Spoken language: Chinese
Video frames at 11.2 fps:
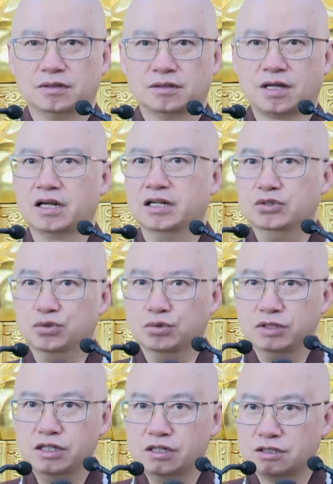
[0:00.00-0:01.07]
大年初
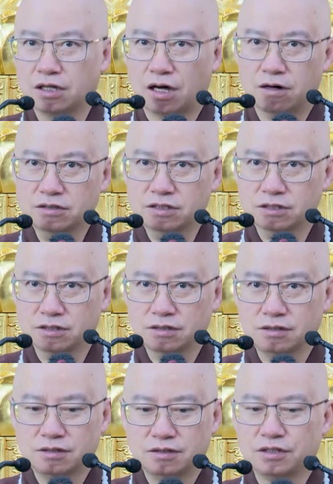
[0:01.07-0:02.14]
一是好日子，
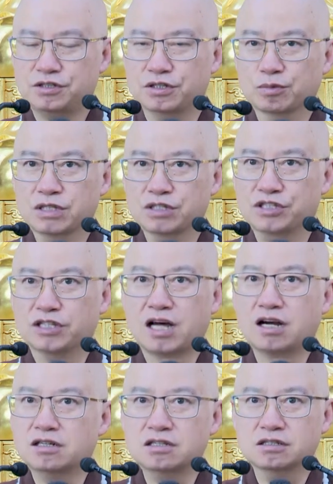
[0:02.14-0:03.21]
那请问其他
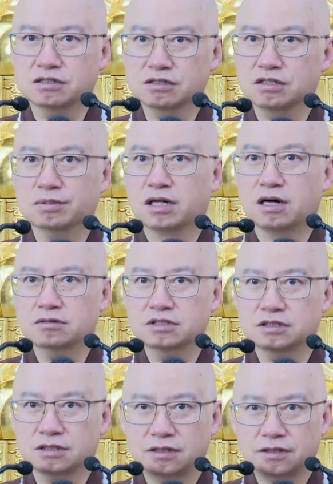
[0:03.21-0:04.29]
的日子是不是好日
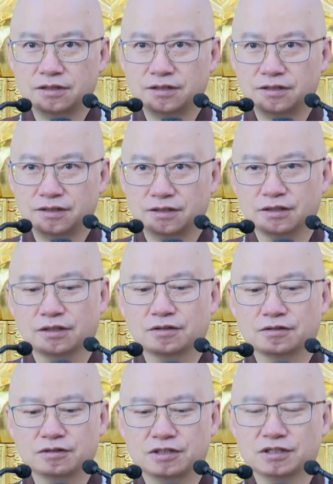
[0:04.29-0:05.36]
子？
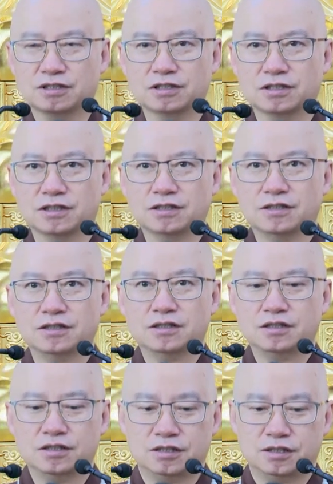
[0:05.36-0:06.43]
都是的。
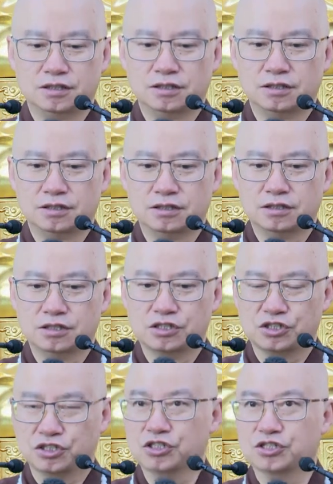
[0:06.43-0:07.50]

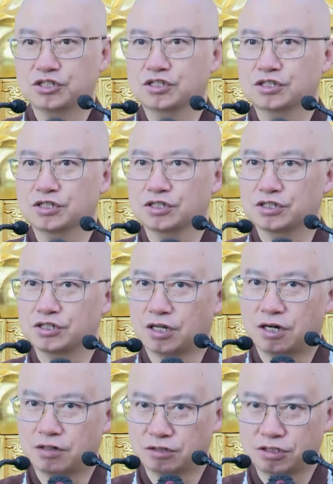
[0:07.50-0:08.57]
时时是
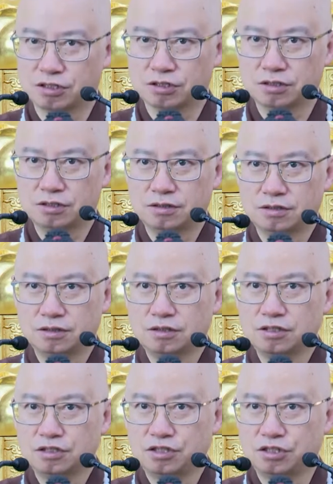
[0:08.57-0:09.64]
好时，
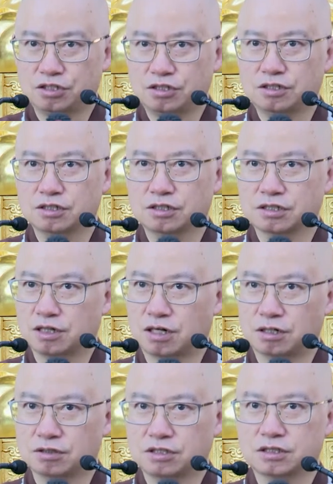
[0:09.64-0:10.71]
事事是
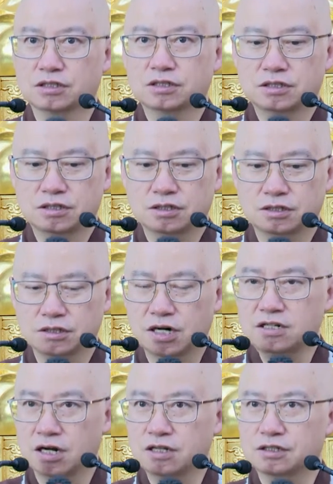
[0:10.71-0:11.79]
好事，
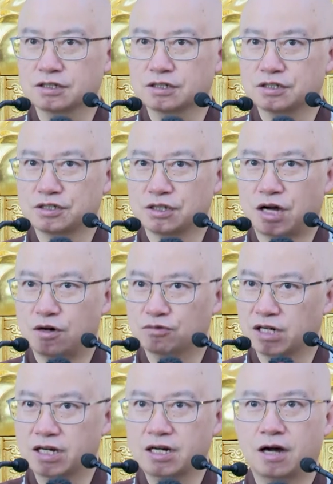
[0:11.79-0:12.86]
人人是好
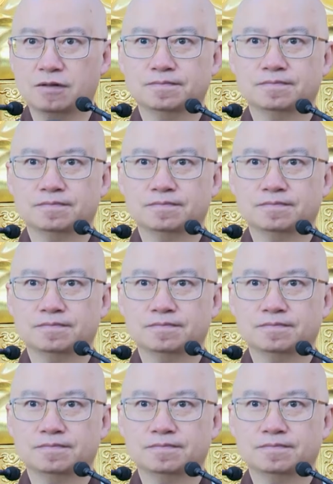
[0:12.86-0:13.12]
人呐。